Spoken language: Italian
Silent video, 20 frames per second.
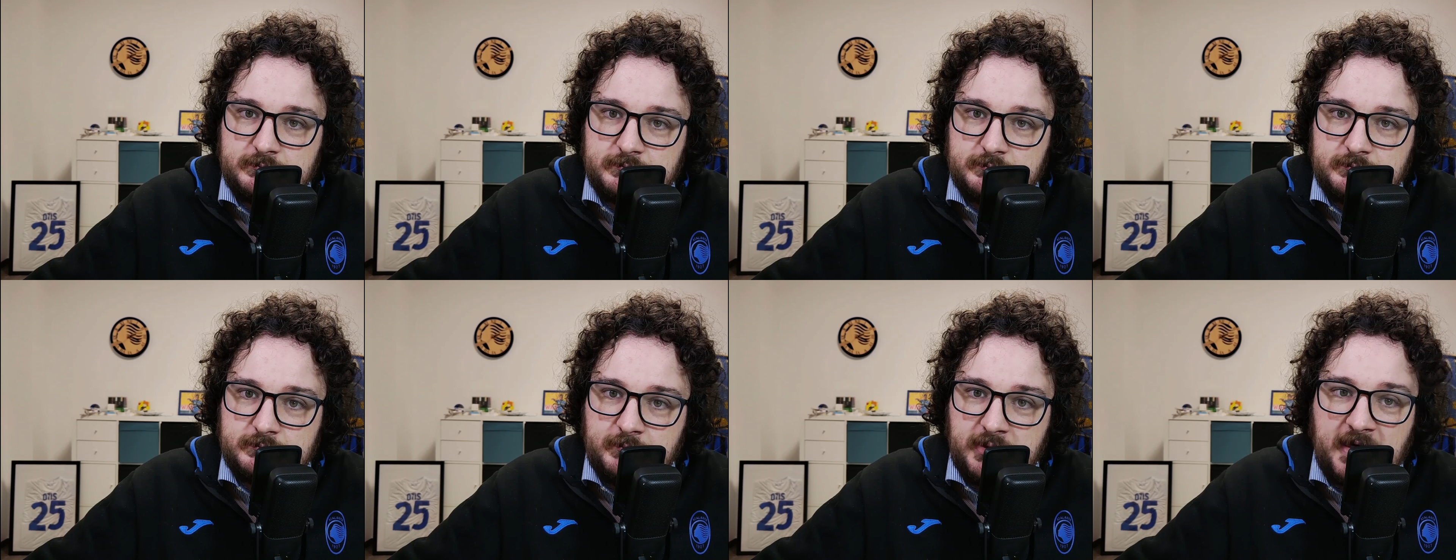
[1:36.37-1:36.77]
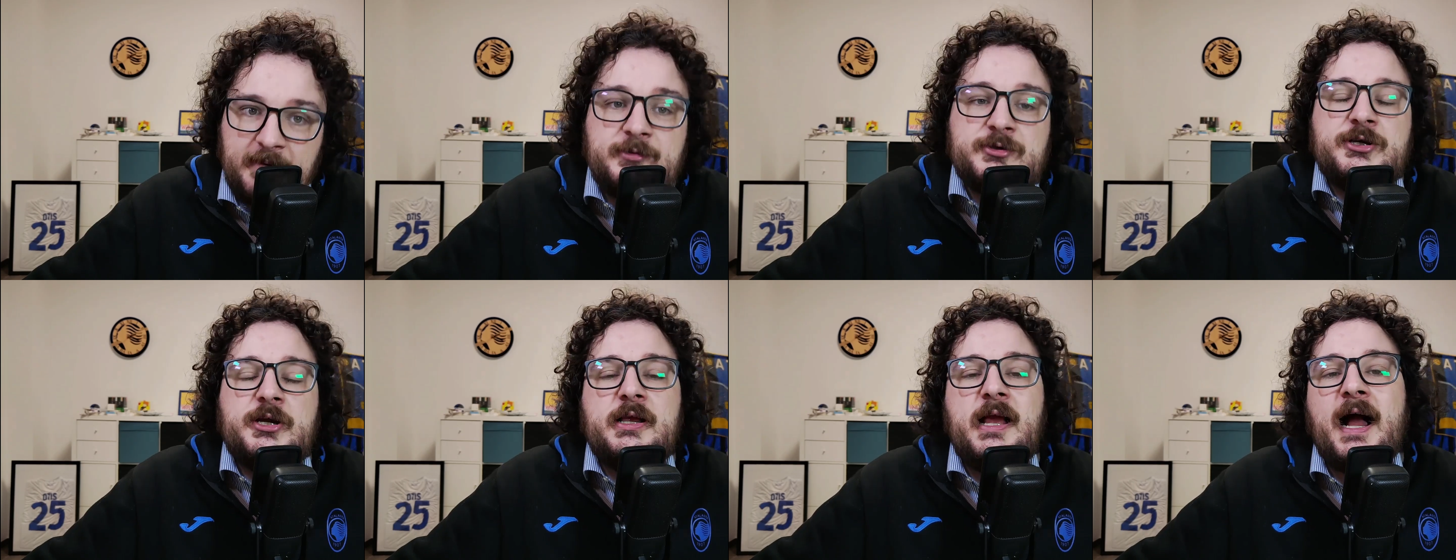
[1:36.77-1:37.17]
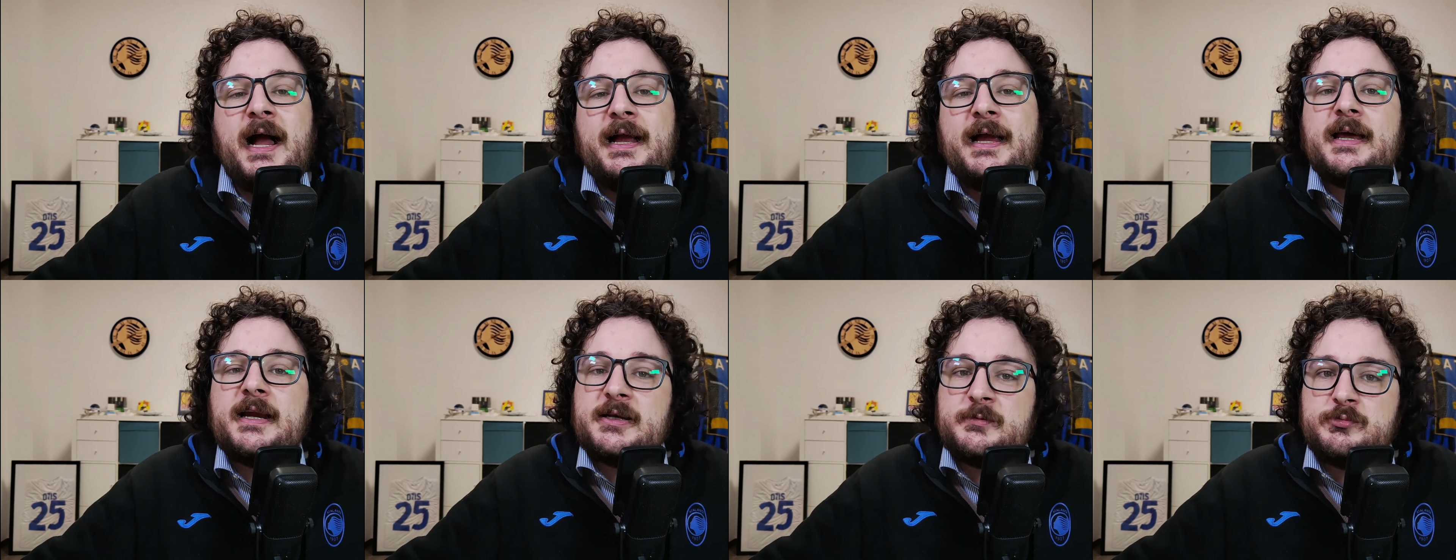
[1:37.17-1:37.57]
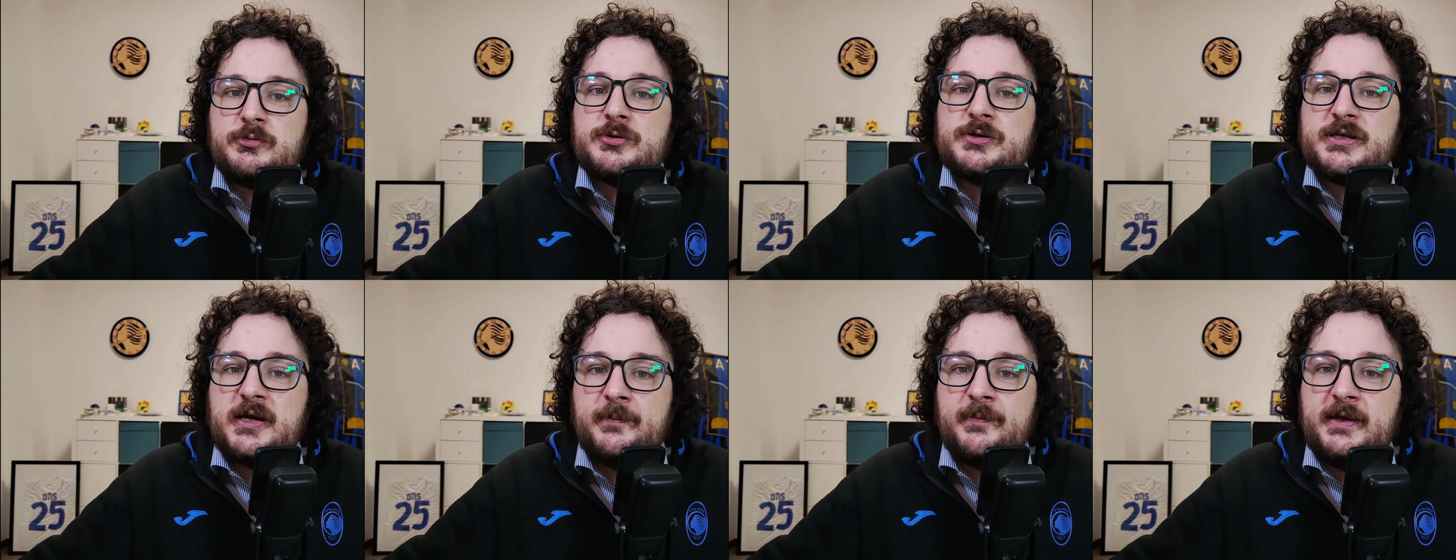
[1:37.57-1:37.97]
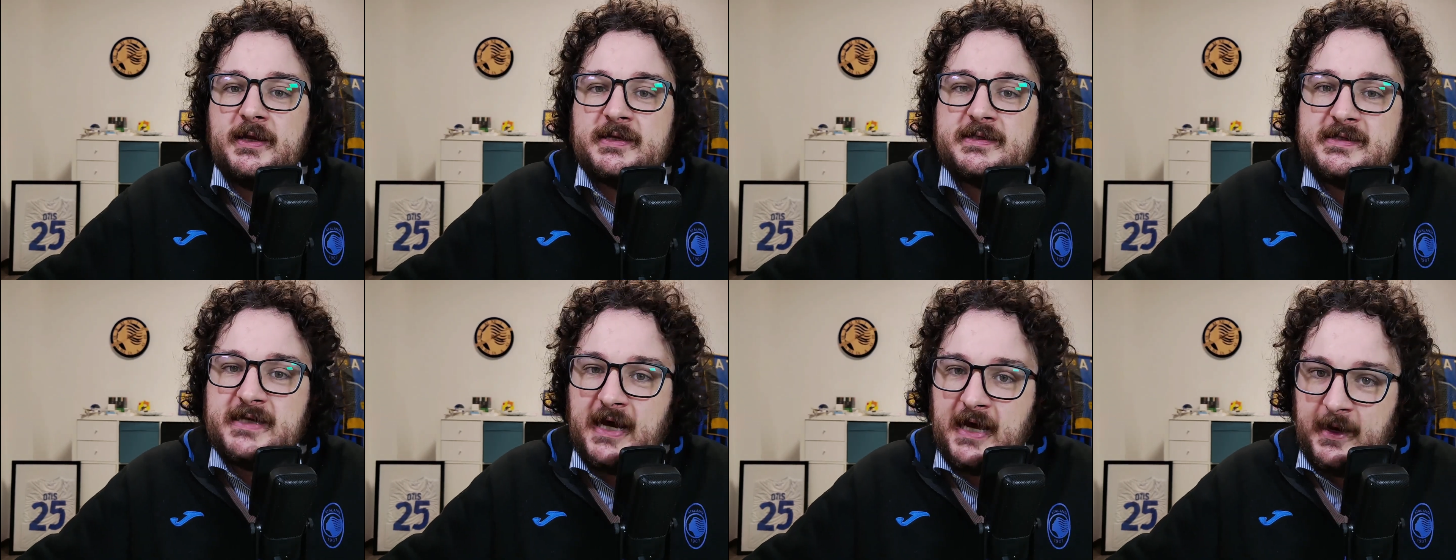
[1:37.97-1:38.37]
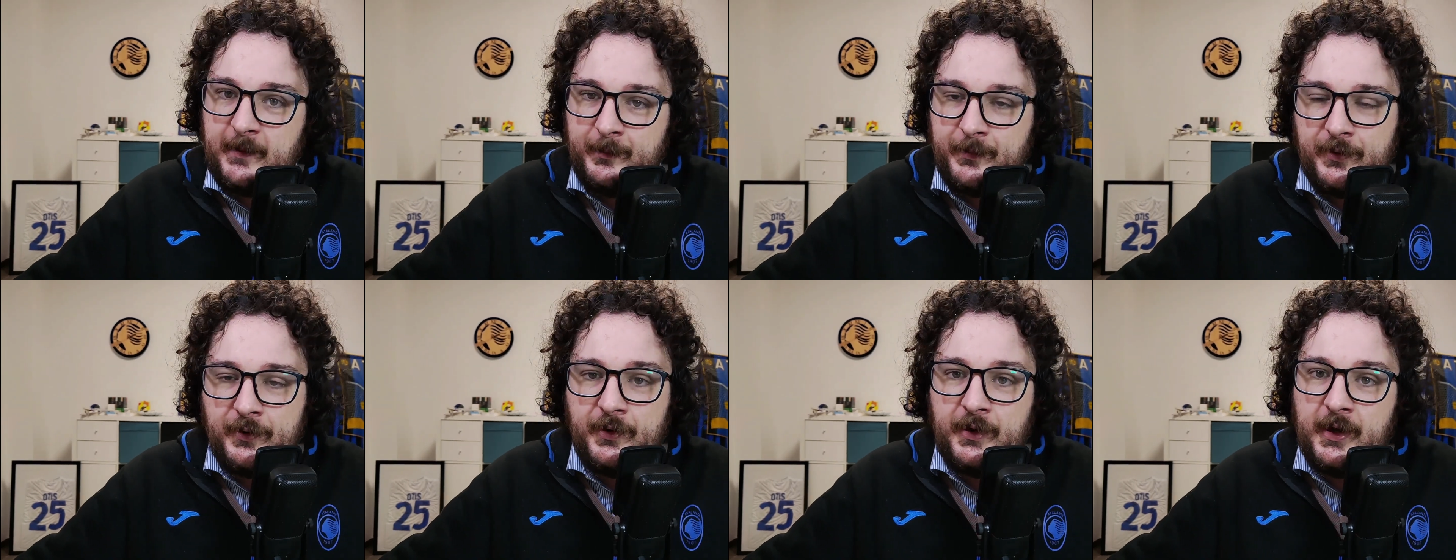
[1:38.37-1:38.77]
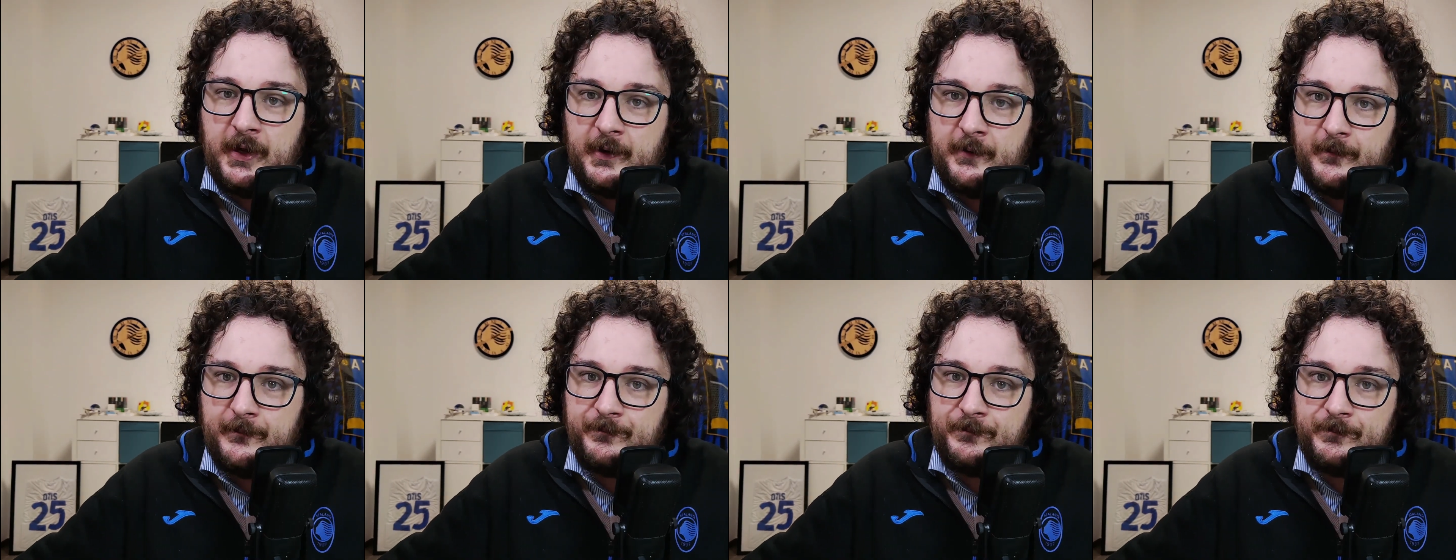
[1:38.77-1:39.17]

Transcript: Perché bisogna anche responsabilizzare poi